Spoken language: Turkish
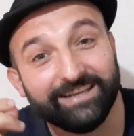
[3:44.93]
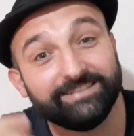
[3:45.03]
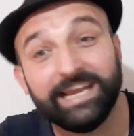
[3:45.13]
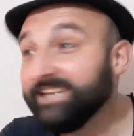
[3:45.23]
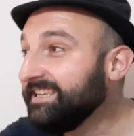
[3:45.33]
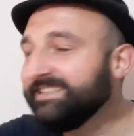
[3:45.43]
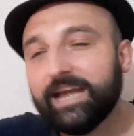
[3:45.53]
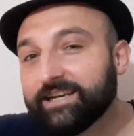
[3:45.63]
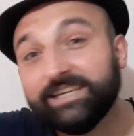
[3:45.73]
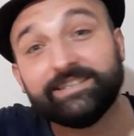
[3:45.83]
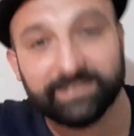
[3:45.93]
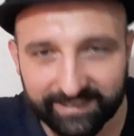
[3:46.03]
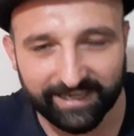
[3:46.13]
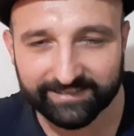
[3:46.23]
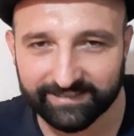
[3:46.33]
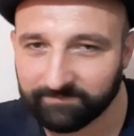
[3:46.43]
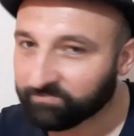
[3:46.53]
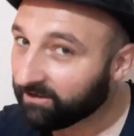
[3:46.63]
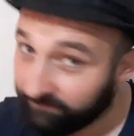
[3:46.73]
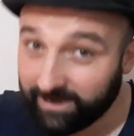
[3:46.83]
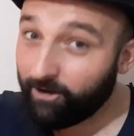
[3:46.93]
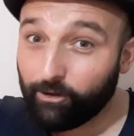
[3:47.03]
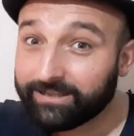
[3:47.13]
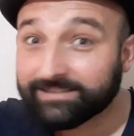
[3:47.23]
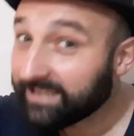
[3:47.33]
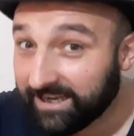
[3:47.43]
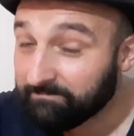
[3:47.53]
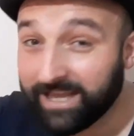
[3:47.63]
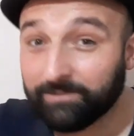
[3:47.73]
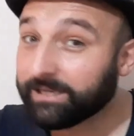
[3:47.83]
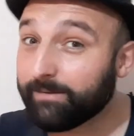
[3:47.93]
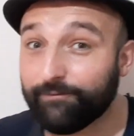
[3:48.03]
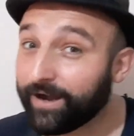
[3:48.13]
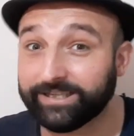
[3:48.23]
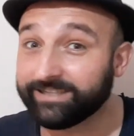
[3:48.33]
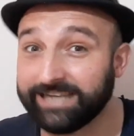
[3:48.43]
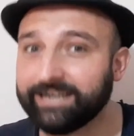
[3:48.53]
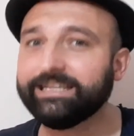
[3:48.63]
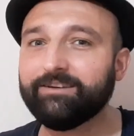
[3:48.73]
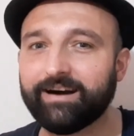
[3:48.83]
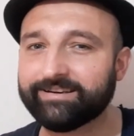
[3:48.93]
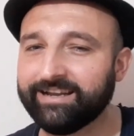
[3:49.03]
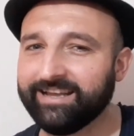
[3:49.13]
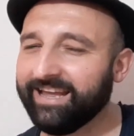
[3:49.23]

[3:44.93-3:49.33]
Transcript: Zenginler gitsin gelsin. Florya'da senin benim gibi fakirler de var.